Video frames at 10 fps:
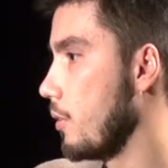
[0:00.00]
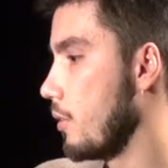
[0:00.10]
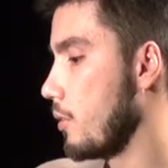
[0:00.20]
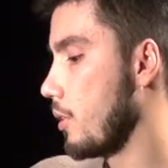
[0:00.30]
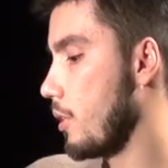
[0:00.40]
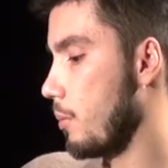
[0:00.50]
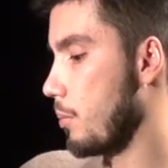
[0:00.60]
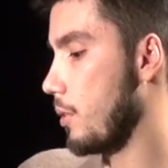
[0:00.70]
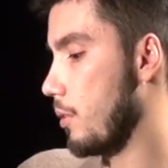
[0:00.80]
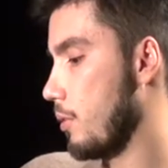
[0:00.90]
А, это
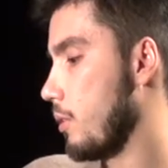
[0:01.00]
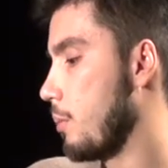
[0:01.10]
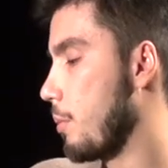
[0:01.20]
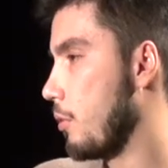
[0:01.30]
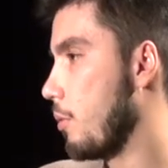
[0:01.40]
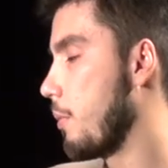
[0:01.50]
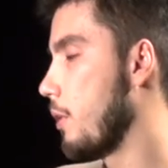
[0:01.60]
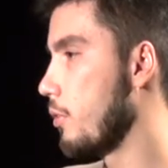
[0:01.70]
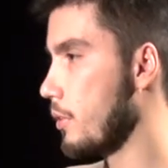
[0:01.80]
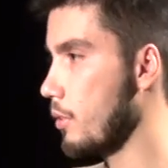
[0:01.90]
охапка, как правило,
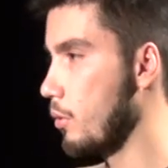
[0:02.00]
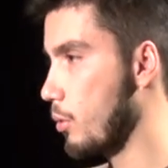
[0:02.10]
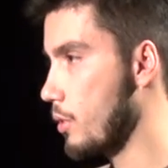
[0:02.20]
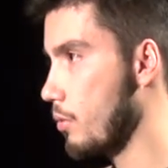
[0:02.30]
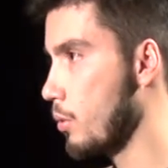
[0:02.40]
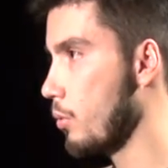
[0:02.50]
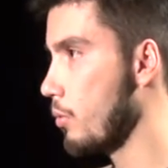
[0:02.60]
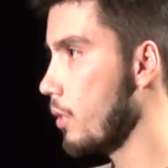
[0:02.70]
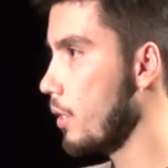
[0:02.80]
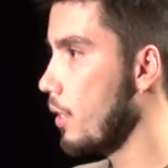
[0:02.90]
полевых садовых цветов.
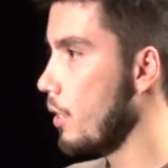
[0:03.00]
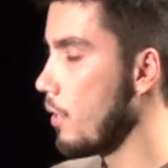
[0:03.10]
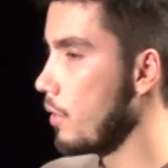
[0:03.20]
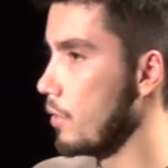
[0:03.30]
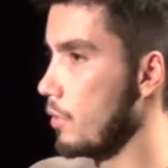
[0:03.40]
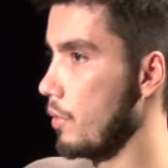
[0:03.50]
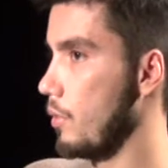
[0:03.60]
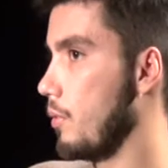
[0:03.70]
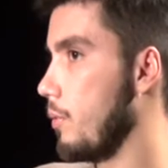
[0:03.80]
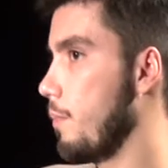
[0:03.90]

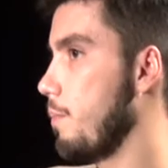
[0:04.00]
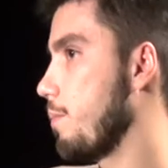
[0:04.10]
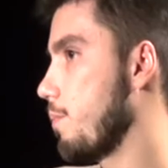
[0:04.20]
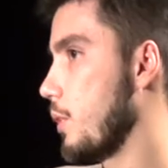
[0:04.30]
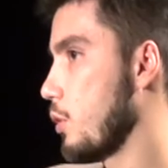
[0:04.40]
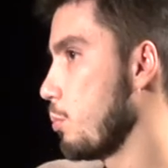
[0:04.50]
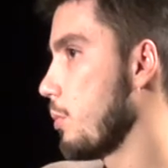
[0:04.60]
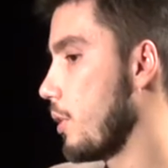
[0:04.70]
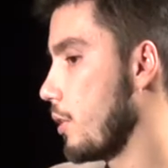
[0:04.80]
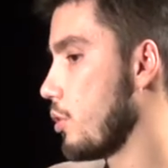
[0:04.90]
А,
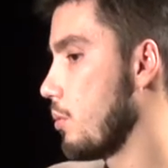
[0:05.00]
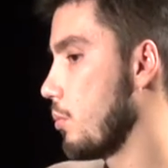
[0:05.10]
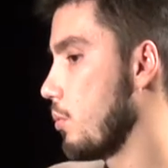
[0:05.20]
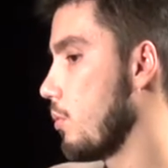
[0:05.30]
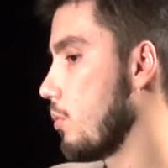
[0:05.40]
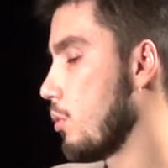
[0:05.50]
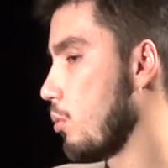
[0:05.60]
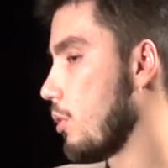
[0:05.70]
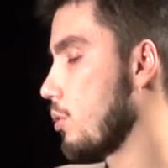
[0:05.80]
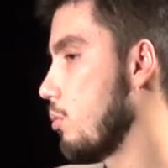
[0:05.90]
доступны каждому, не
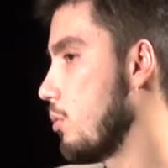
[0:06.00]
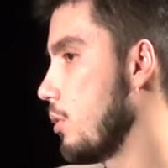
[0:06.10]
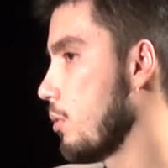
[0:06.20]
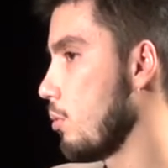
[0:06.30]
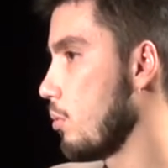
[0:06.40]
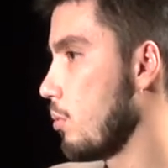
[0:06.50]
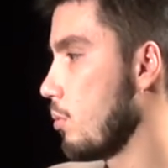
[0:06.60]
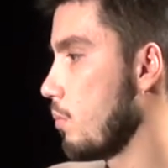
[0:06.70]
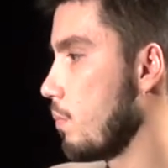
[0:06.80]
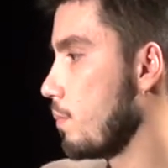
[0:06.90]
только
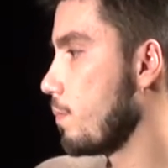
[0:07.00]
студенту,